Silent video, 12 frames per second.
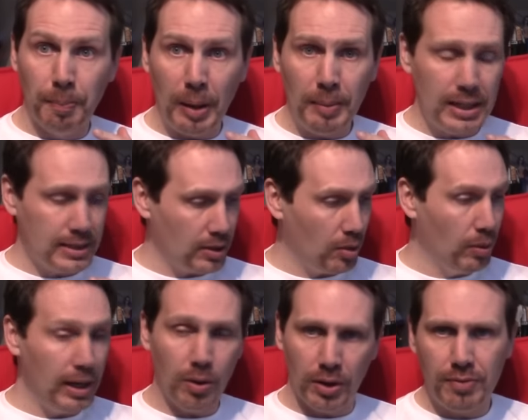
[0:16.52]
pas mal ça,
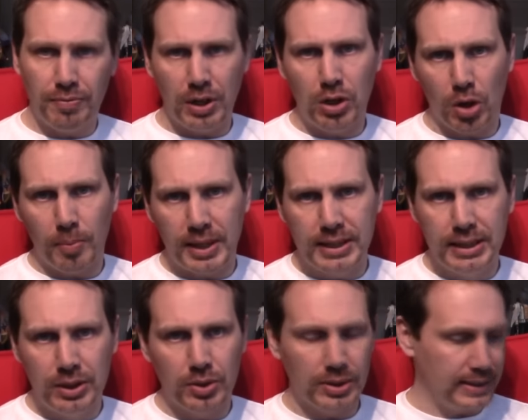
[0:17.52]
ouais en effet quand on m'a
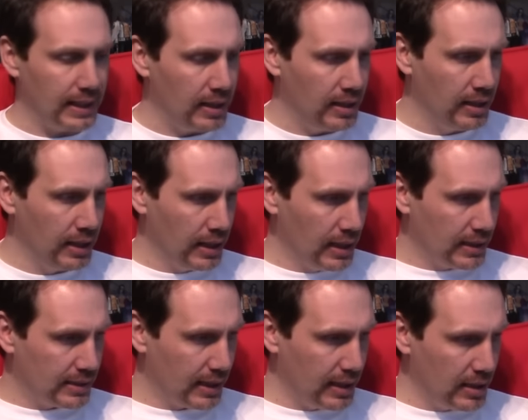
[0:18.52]
dit que ça allait,
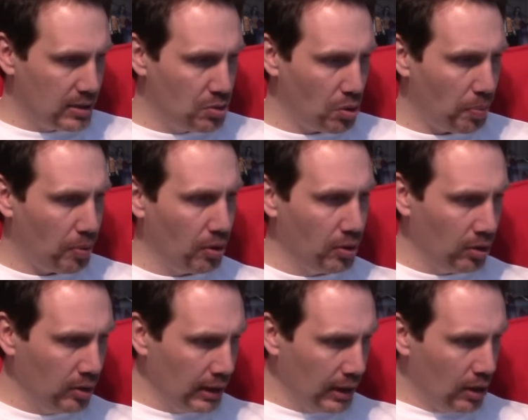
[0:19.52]
ça allait être surprenant.